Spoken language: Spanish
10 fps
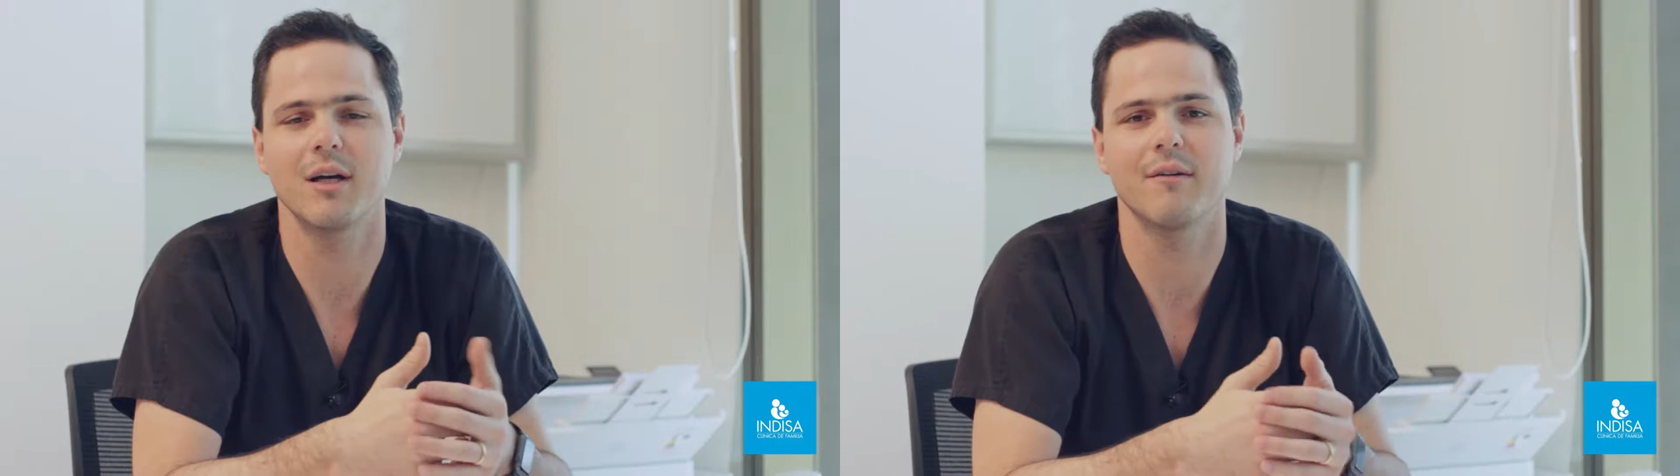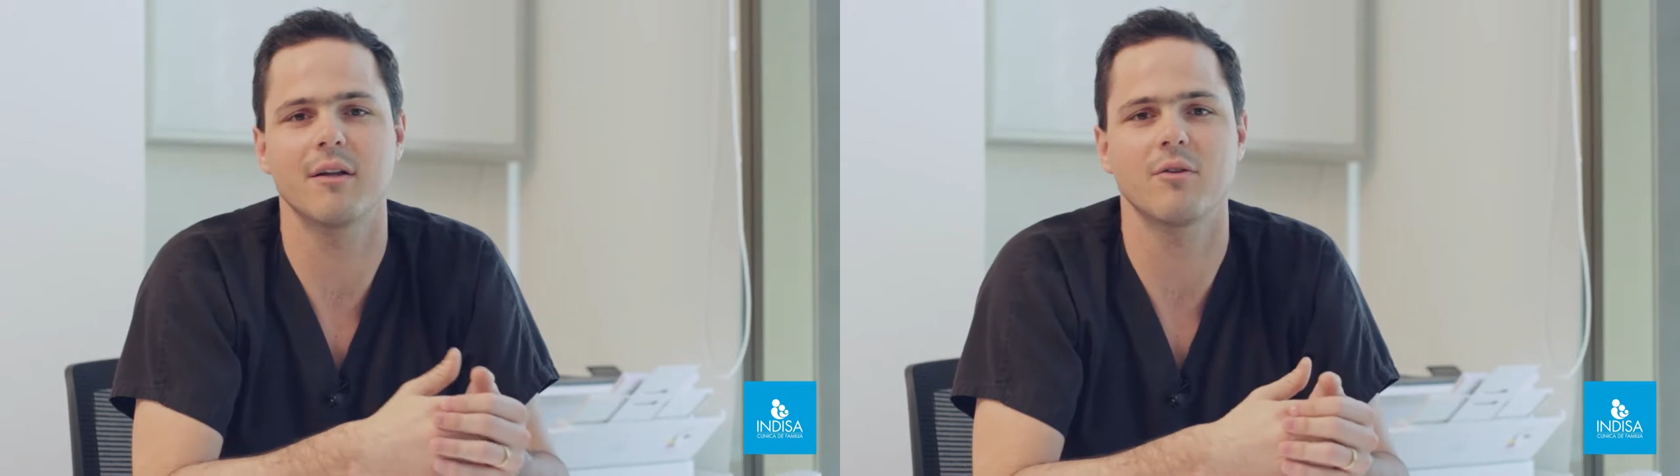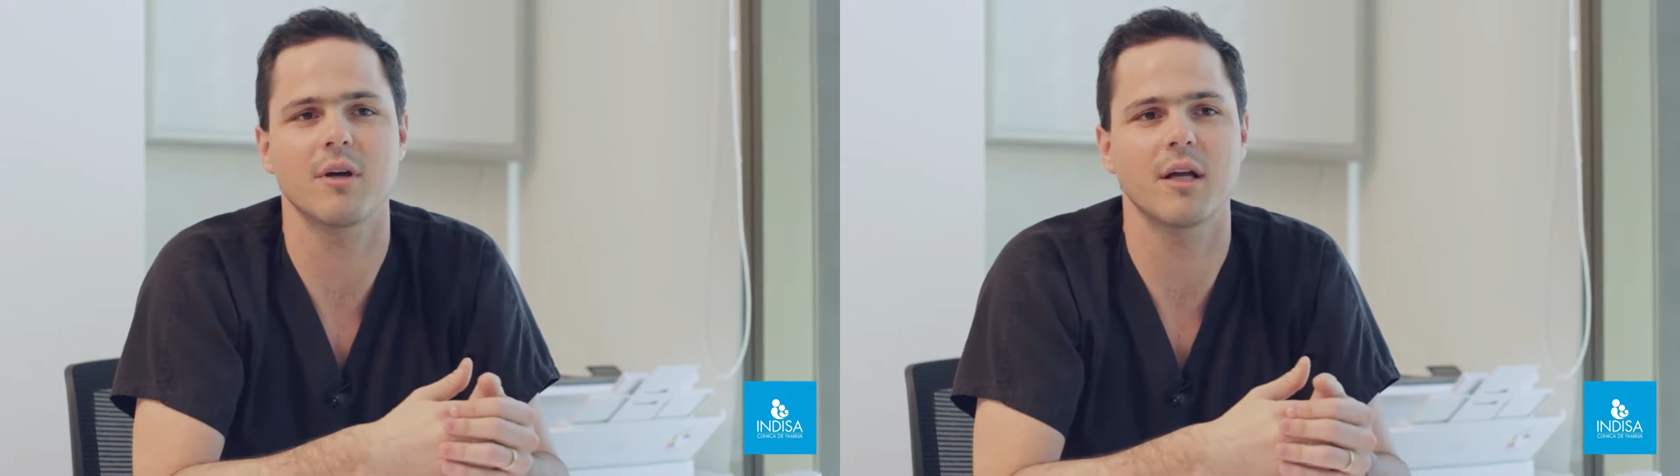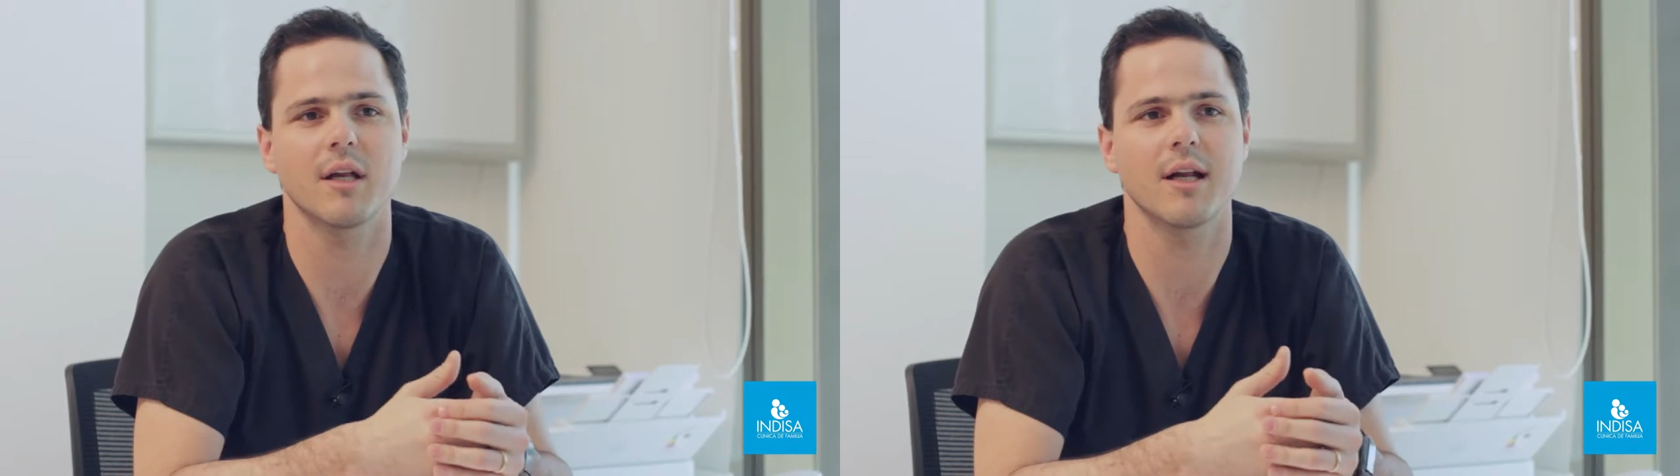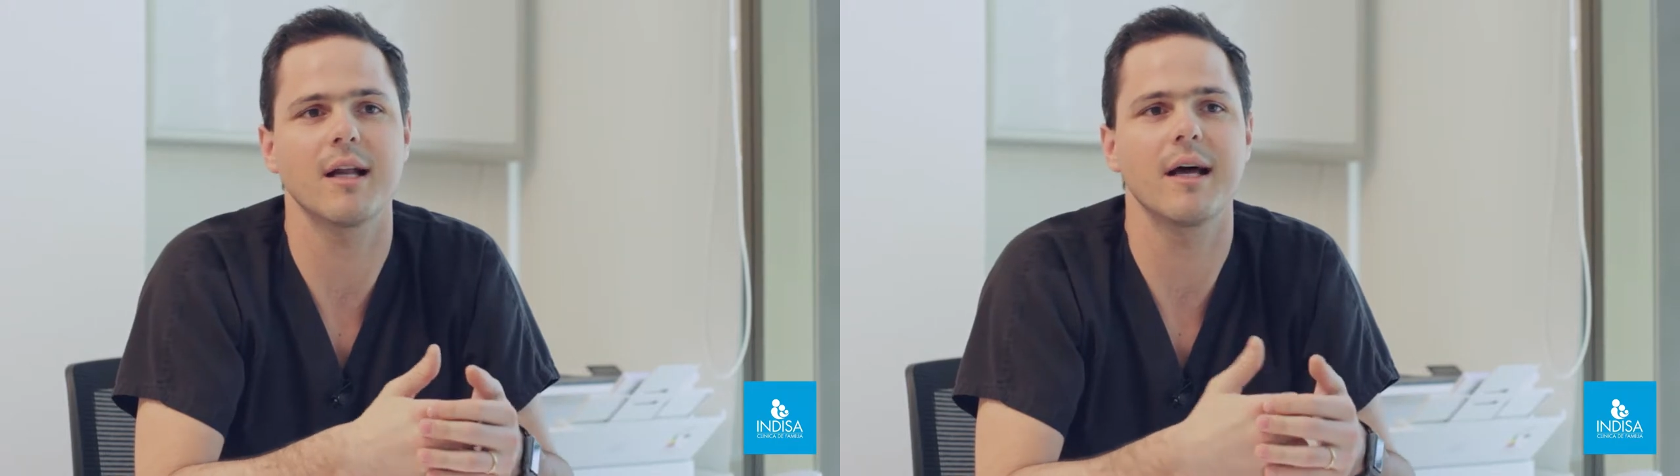un ligamento que en
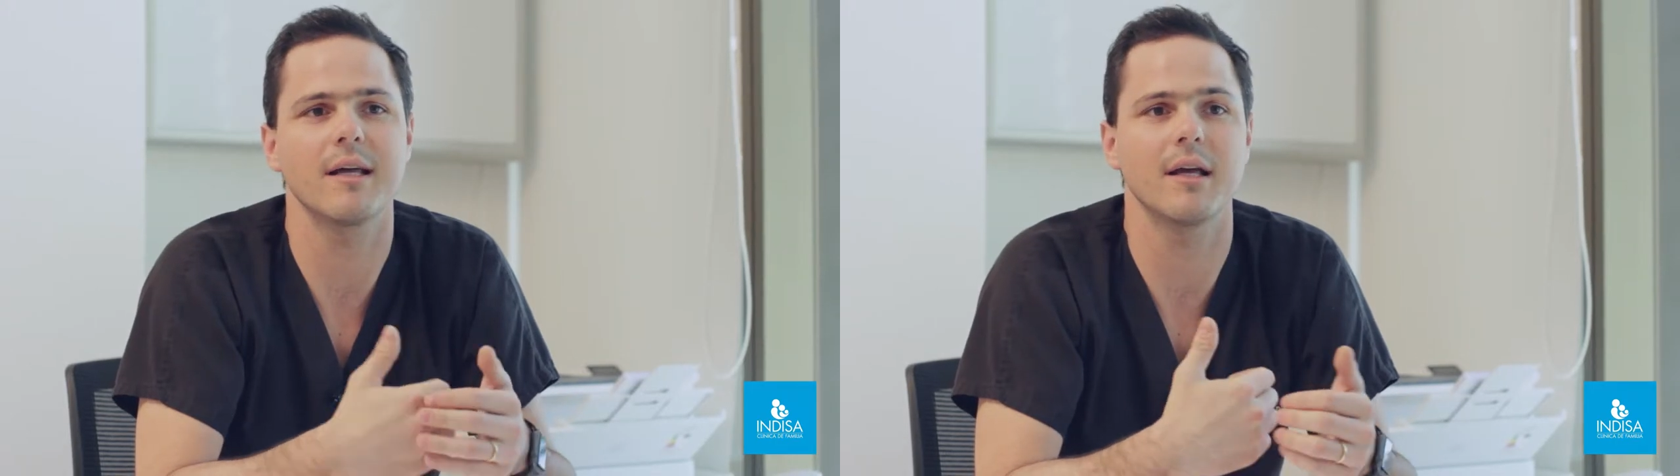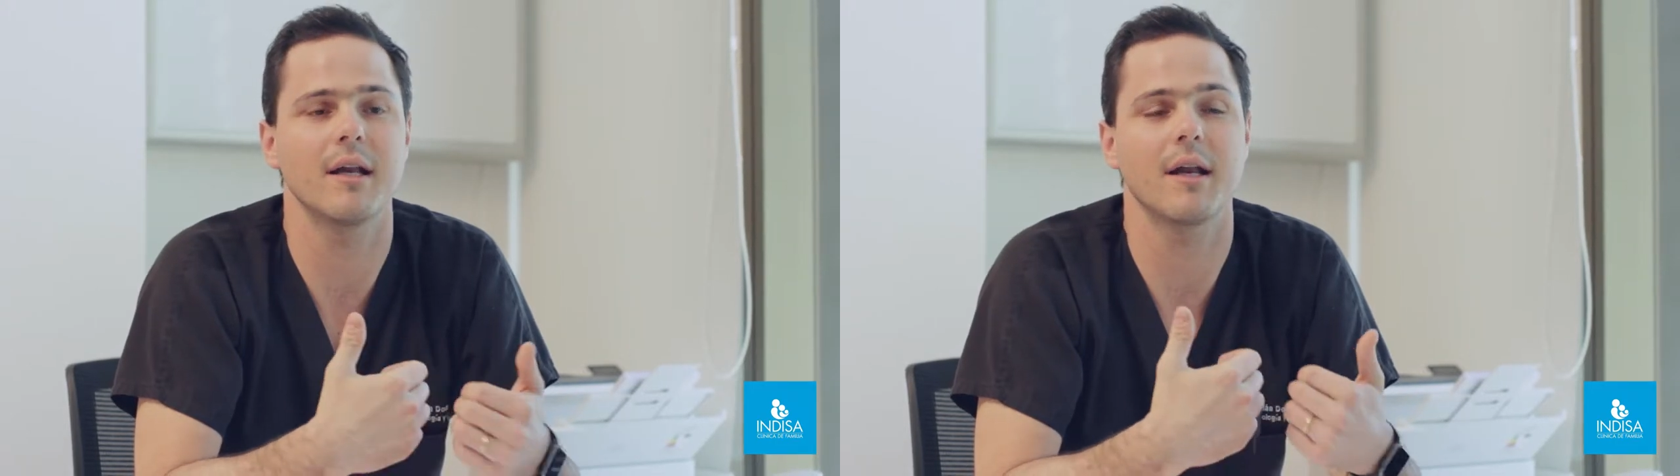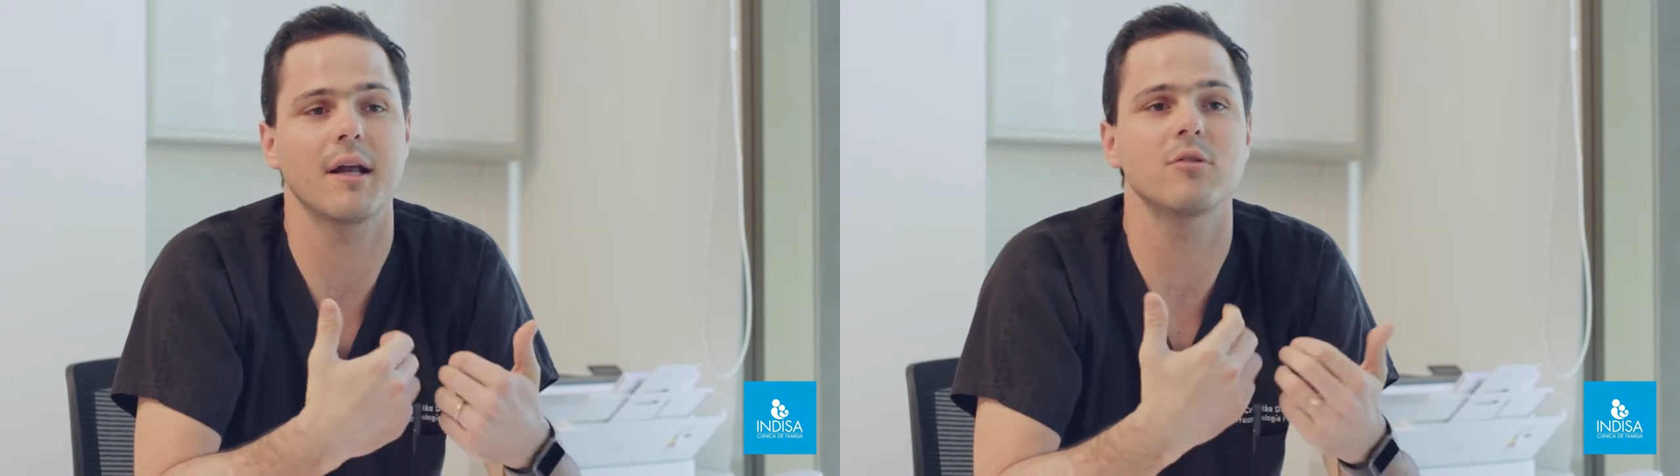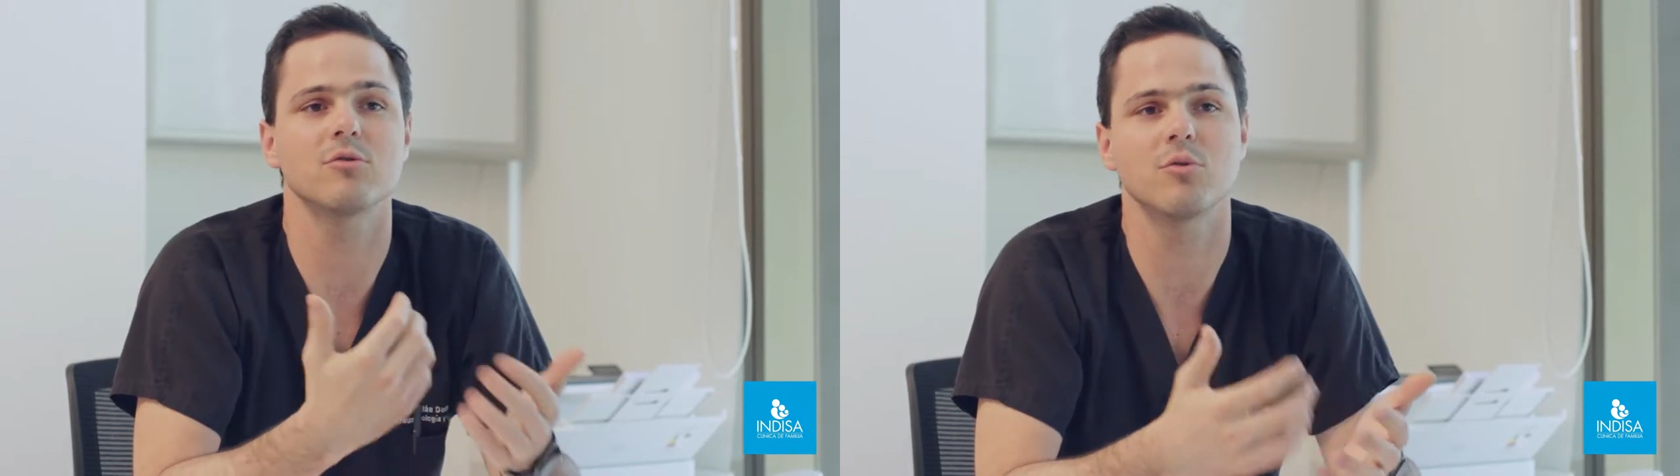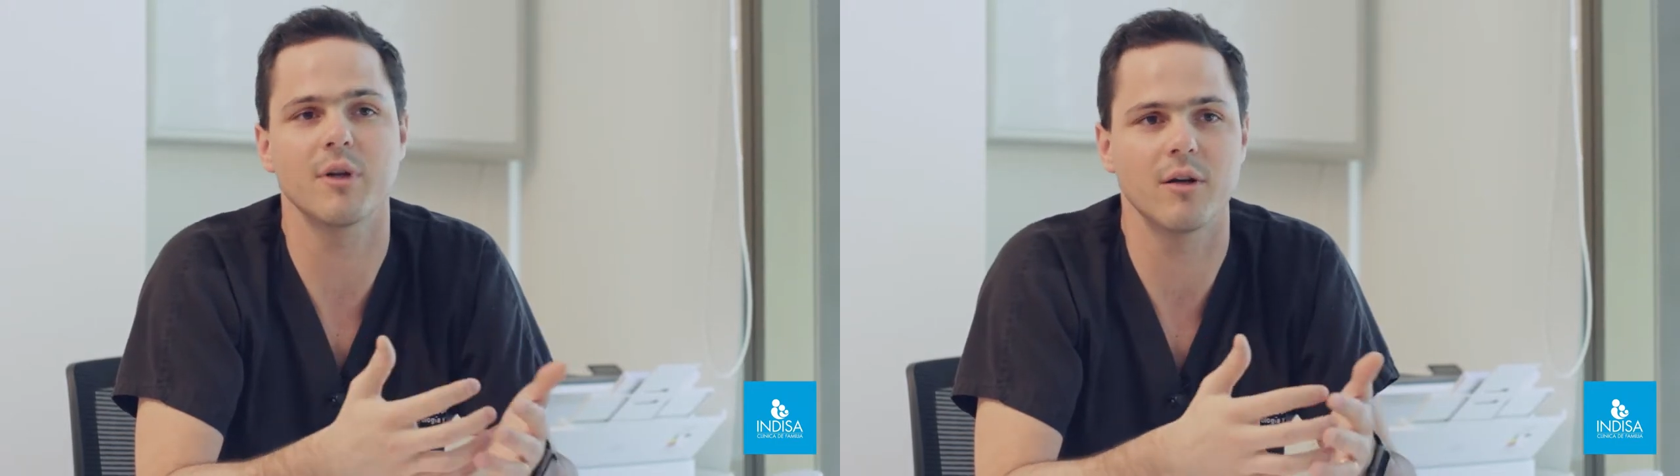general hay que
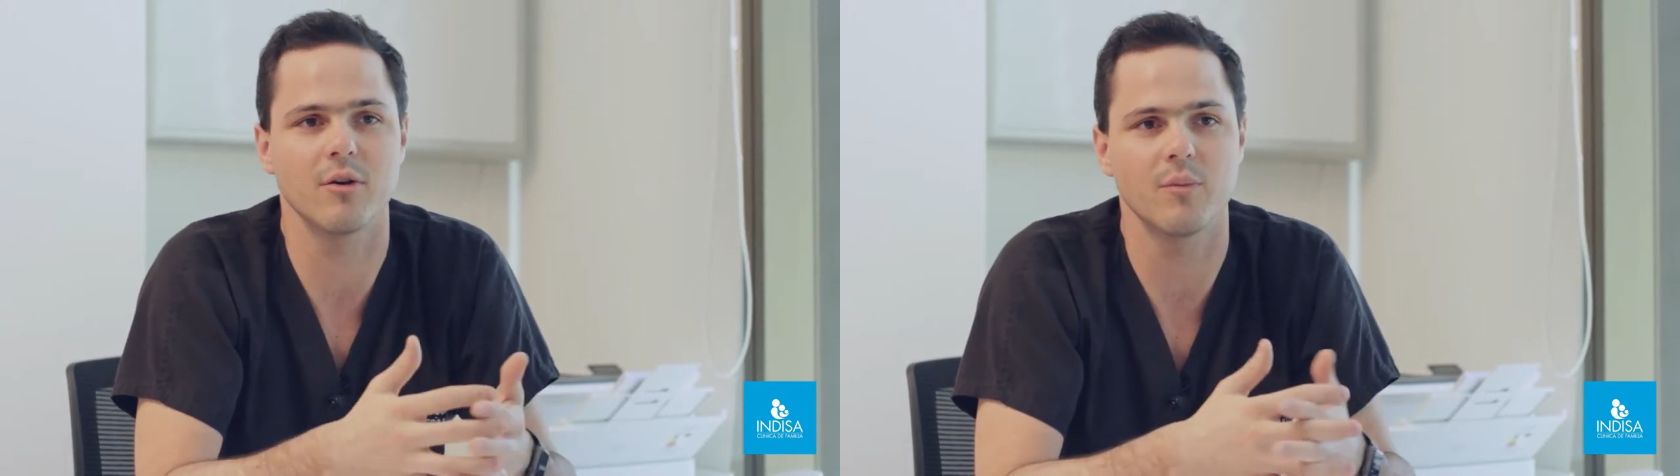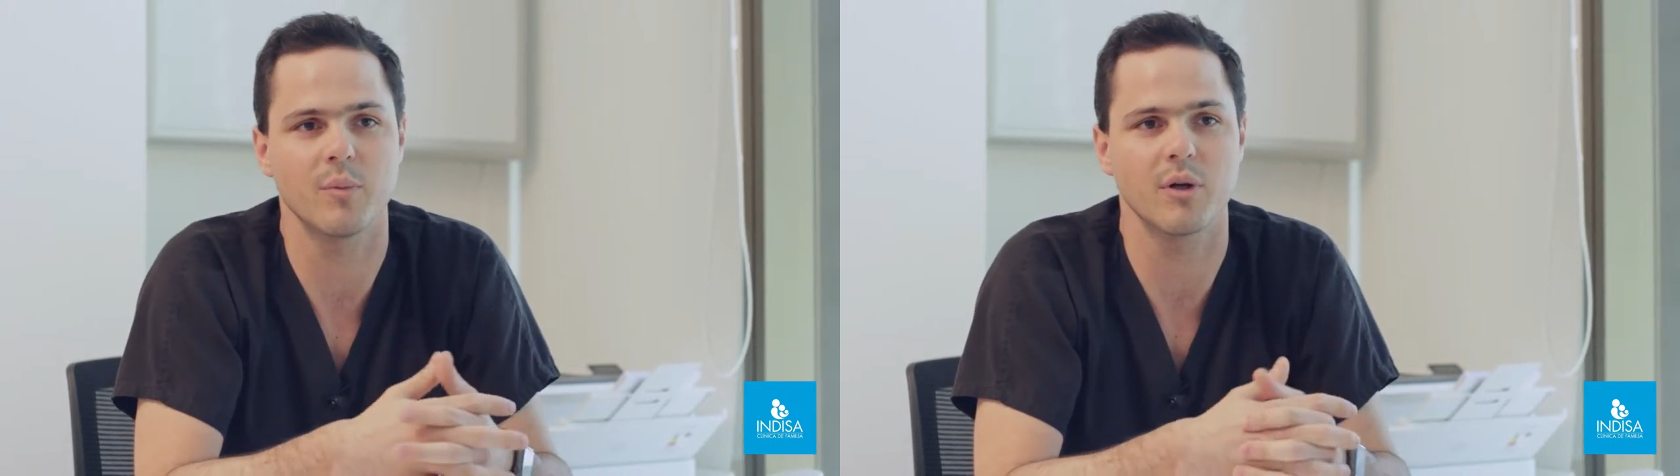reconstruirlo,